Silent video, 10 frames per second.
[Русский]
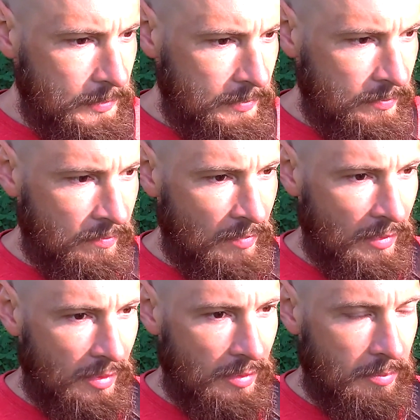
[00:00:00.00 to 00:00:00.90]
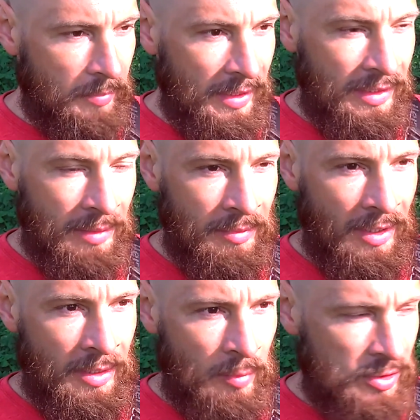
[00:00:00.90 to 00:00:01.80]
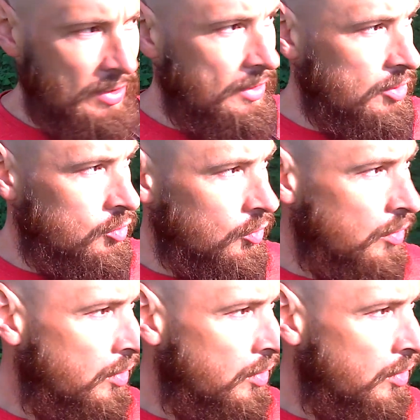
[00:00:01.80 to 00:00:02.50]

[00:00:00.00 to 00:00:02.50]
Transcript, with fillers: При этом я не просто хожу,